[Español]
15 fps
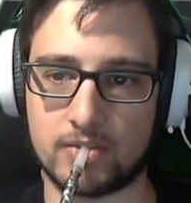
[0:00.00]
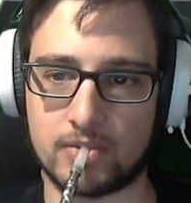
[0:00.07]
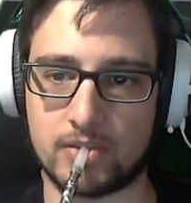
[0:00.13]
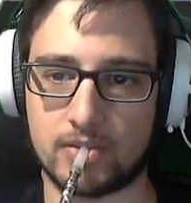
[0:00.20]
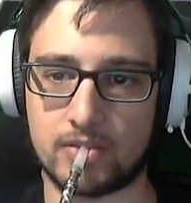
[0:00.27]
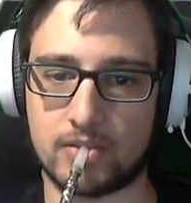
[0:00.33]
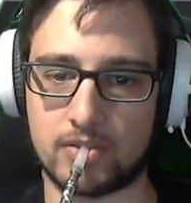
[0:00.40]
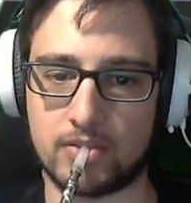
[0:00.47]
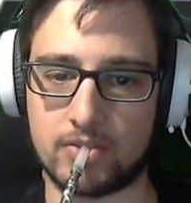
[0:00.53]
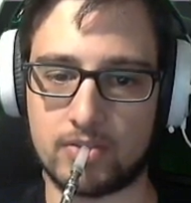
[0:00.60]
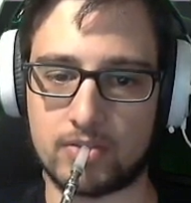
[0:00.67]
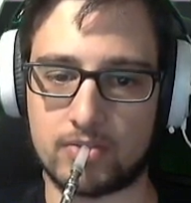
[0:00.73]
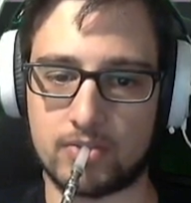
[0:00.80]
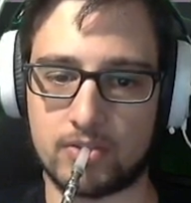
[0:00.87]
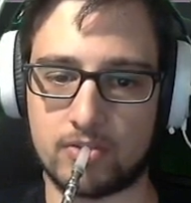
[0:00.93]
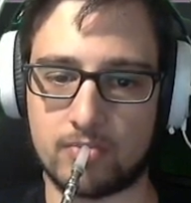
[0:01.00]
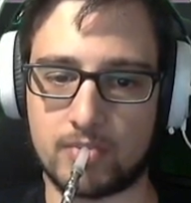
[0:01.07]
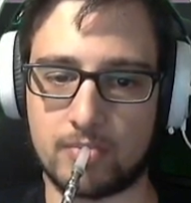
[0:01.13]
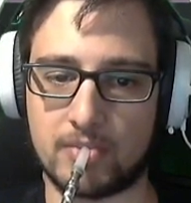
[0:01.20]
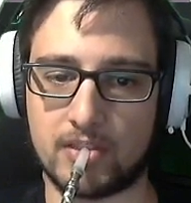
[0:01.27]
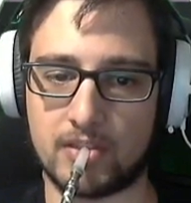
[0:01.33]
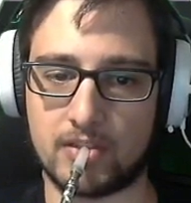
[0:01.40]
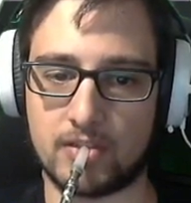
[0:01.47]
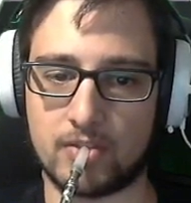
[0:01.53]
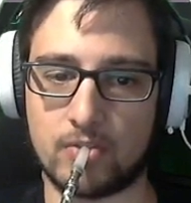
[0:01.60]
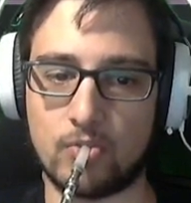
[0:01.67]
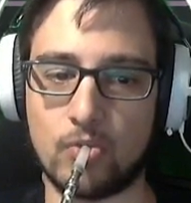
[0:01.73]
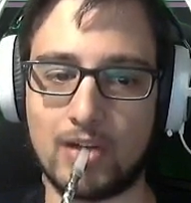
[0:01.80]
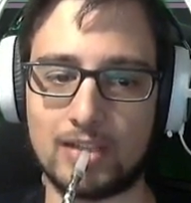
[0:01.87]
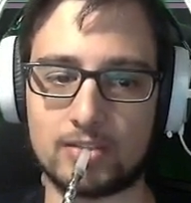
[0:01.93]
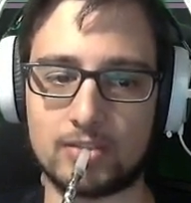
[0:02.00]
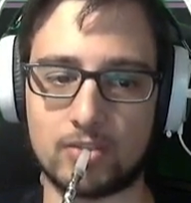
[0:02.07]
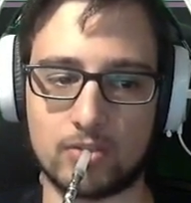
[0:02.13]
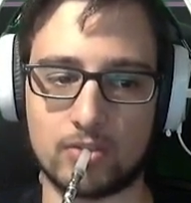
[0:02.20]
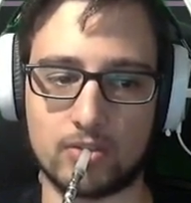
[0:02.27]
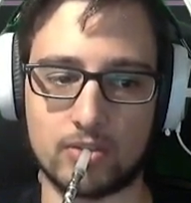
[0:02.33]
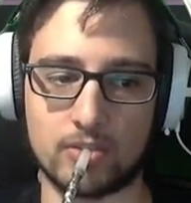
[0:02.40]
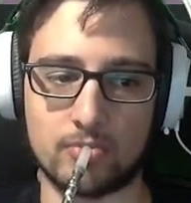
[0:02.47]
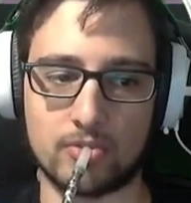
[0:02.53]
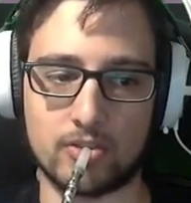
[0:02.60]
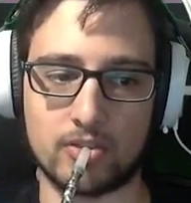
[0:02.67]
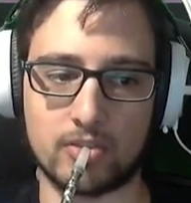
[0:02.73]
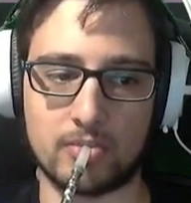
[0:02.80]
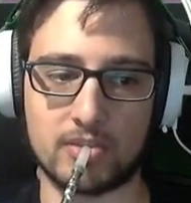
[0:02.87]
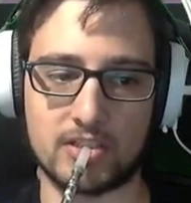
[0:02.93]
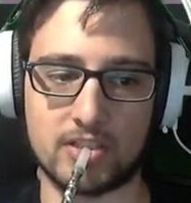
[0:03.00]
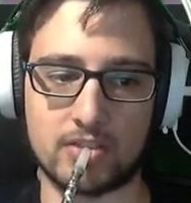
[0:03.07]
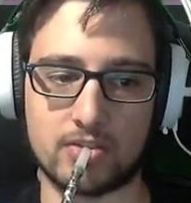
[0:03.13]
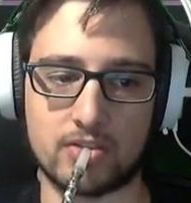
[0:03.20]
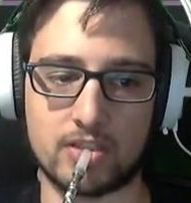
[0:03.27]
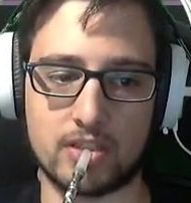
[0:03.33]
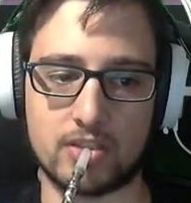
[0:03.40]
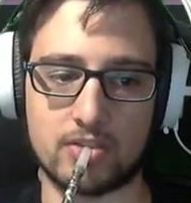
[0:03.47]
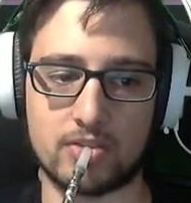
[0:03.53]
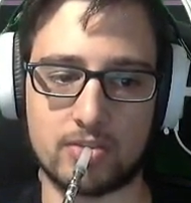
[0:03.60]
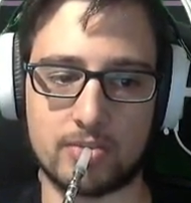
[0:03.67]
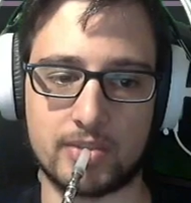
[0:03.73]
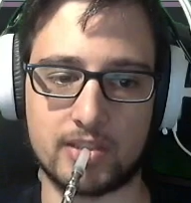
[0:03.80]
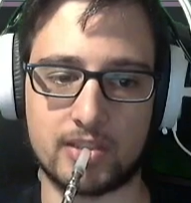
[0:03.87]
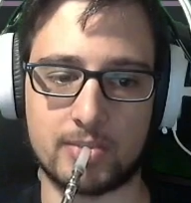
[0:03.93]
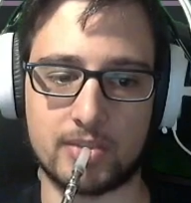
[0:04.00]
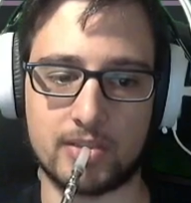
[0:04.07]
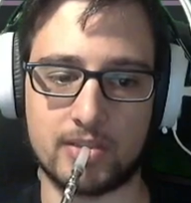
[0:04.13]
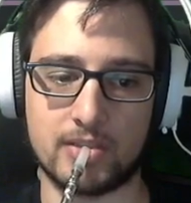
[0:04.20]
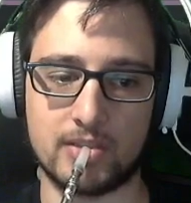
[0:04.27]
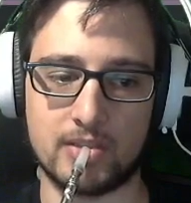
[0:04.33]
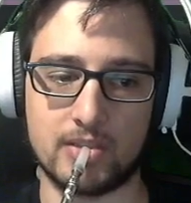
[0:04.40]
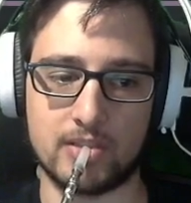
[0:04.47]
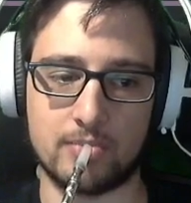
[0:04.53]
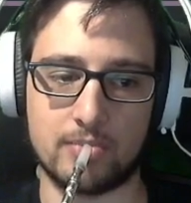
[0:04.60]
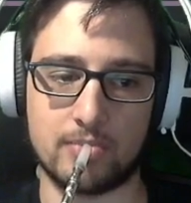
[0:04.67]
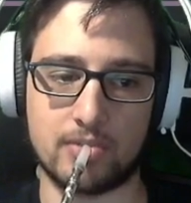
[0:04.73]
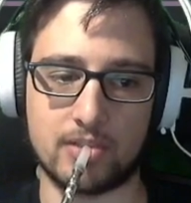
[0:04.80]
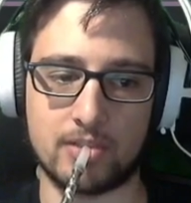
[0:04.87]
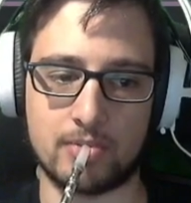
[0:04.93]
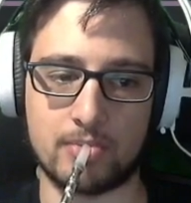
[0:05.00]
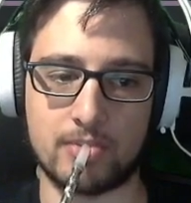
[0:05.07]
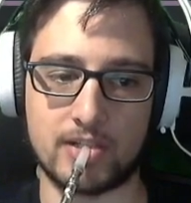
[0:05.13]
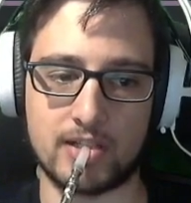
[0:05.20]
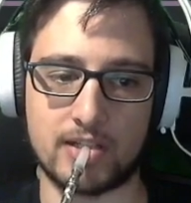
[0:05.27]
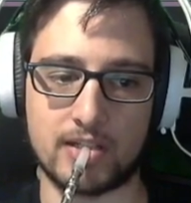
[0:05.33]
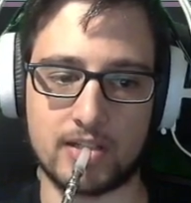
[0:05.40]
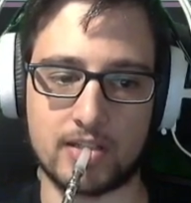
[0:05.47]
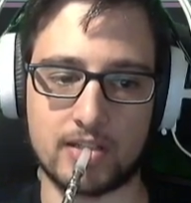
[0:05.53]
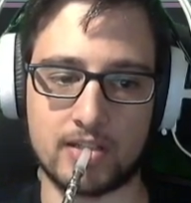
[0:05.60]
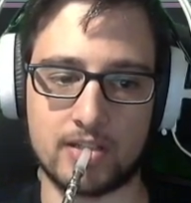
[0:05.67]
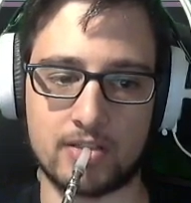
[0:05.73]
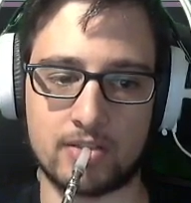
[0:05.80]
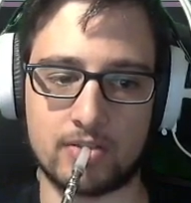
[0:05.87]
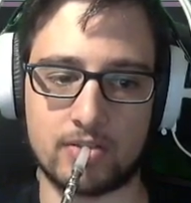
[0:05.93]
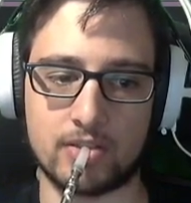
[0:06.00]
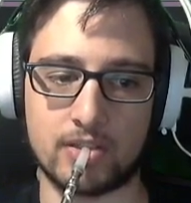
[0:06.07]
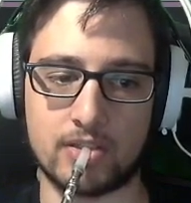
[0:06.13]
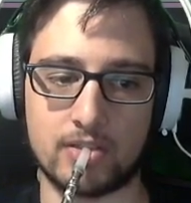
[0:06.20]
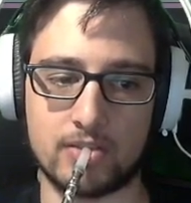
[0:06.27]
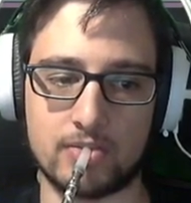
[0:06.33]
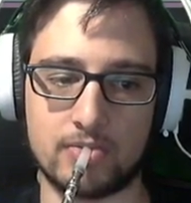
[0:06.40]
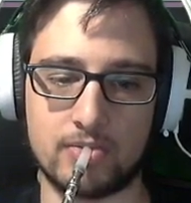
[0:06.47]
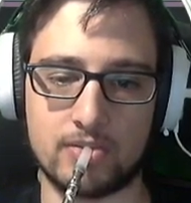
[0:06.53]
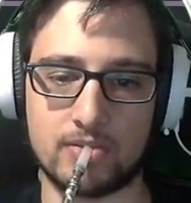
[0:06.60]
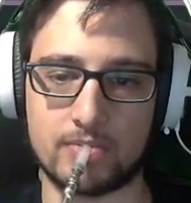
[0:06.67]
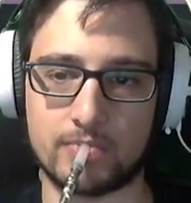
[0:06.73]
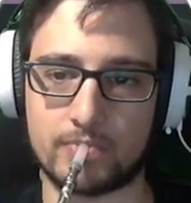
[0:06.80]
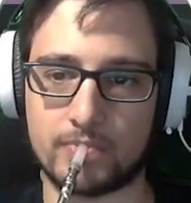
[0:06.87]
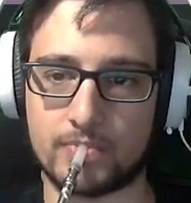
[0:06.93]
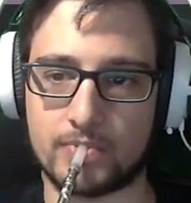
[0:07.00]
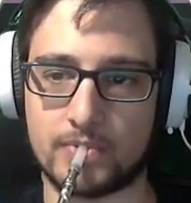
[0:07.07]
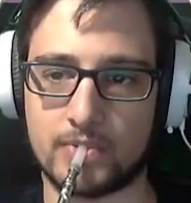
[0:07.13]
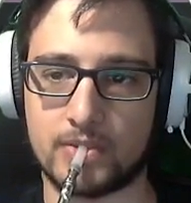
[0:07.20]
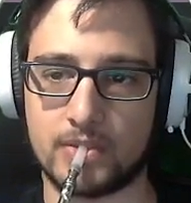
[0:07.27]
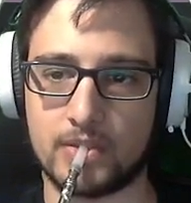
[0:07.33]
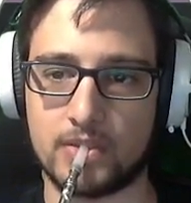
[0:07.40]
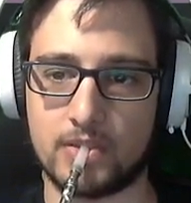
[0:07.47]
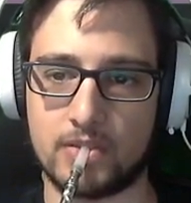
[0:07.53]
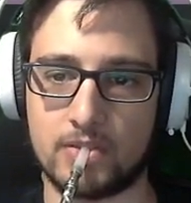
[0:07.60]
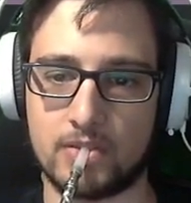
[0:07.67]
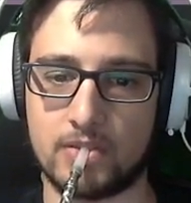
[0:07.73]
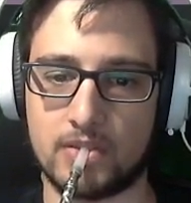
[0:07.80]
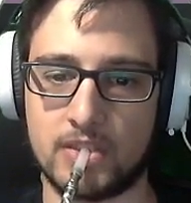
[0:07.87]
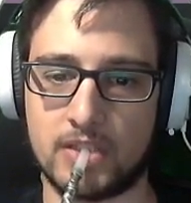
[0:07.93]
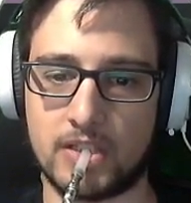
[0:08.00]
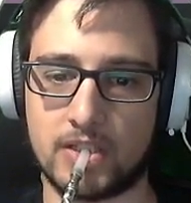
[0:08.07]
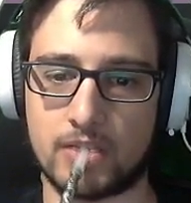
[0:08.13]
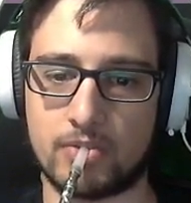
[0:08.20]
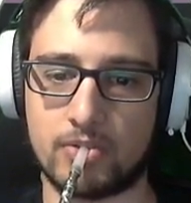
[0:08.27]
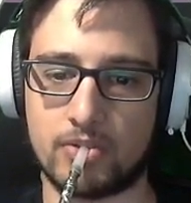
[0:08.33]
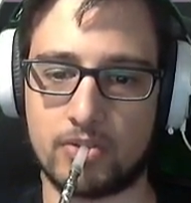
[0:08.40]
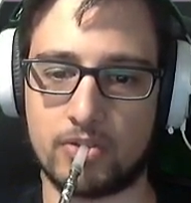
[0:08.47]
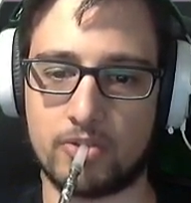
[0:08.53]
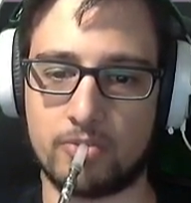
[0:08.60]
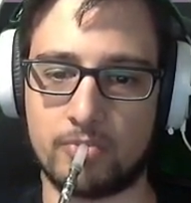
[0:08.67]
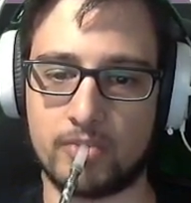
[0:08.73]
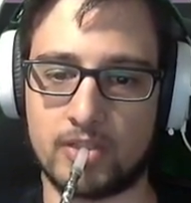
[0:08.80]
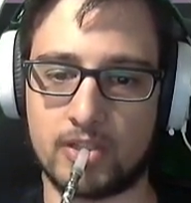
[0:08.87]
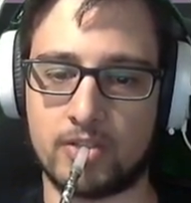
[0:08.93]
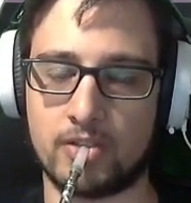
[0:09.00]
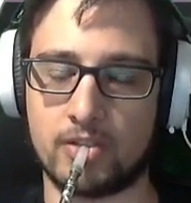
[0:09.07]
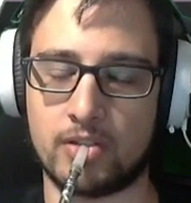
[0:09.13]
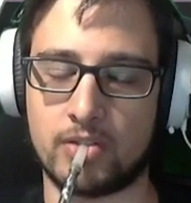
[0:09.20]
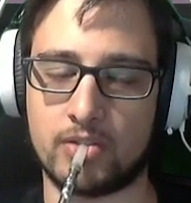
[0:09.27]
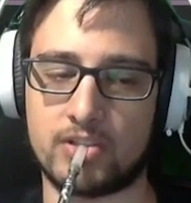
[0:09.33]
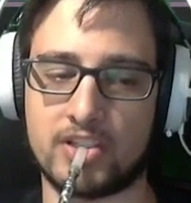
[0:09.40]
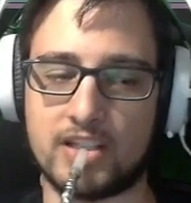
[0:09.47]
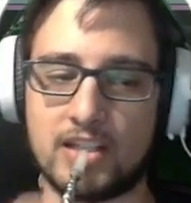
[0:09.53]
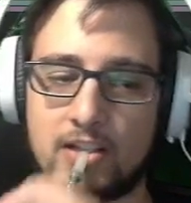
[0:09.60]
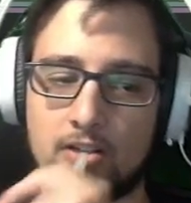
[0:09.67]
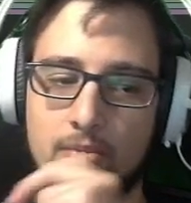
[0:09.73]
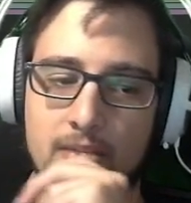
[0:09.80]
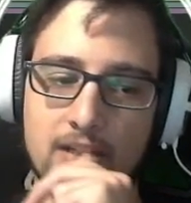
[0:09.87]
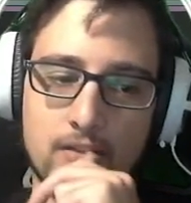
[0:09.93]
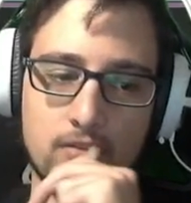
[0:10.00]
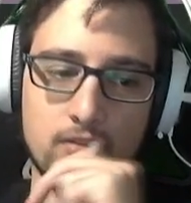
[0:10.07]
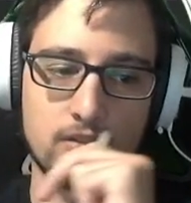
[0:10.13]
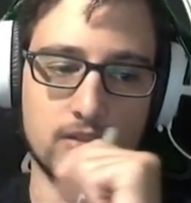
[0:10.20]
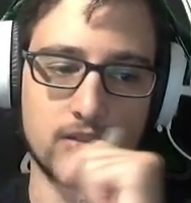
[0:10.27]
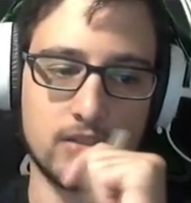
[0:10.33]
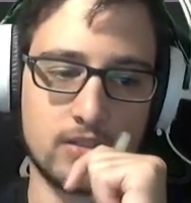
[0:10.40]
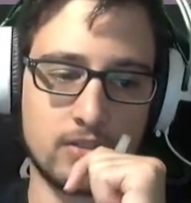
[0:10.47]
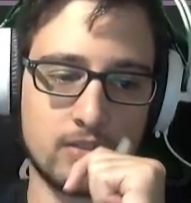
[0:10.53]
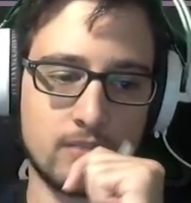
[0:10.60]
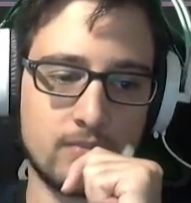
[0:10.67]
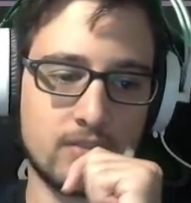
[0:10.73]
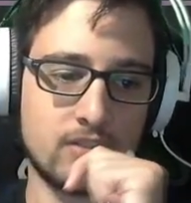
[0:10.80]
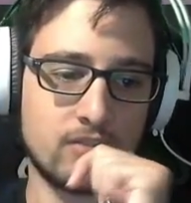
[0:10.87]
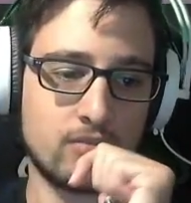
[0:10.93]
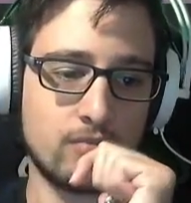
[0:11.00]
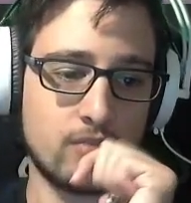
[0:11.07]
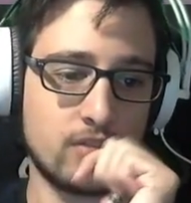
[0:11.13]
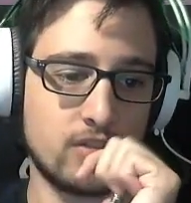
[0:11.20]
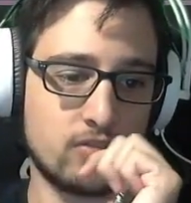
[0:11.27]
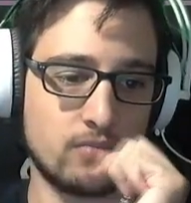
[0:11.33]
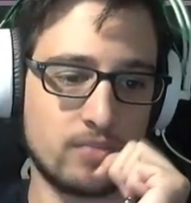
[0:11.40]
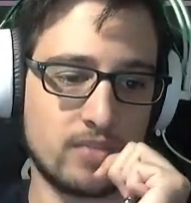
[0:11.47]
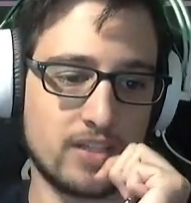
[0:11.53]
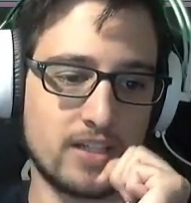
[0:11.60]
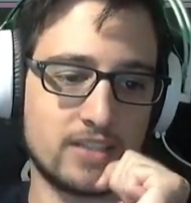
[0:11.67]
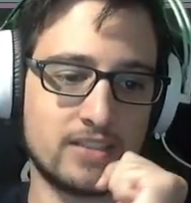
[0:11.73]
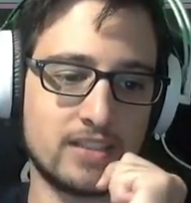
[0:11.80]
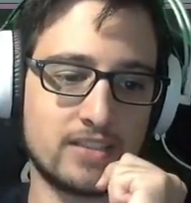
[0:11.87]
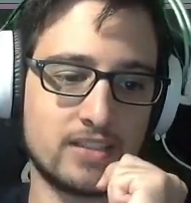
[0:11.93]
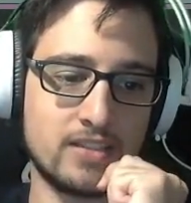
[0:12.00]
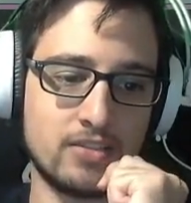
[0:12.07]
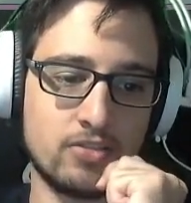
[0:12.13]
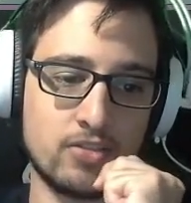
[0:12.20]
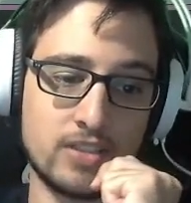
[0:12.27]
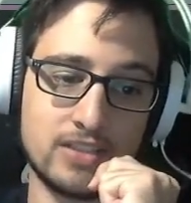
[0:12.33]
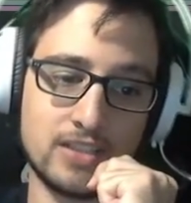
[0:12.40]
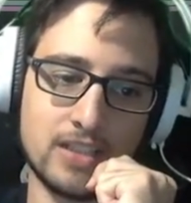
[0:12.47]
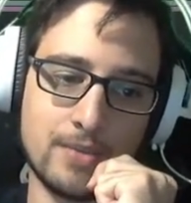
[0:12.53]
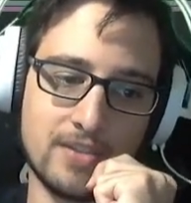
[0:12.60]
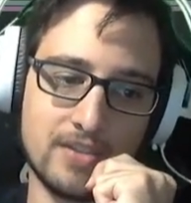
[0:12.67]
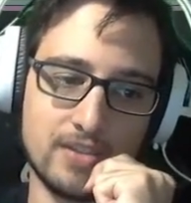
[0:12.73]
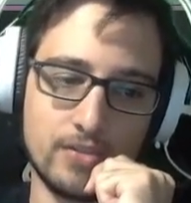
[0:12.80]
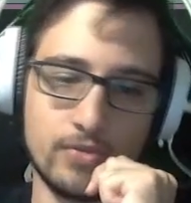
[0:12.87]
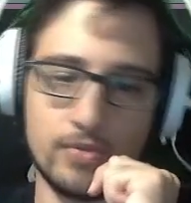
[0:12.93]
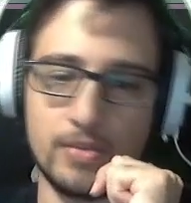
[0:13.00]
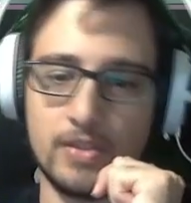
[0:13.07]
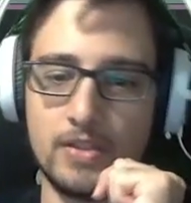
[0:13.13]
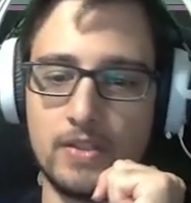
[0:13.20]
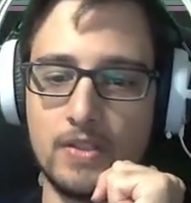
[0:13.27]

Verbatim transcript: Bueno, tengo dos. ¿Cuántos me piden? 4. Joder, pero ¿qué te piensas? ¿Que son gratis o cómo va el tema? Podríamos bajar esto de aquí, 1. Y ahora cuando, consiga el aglomerador, ahora en vez de esto, en vez de gastar 32 gastará 29.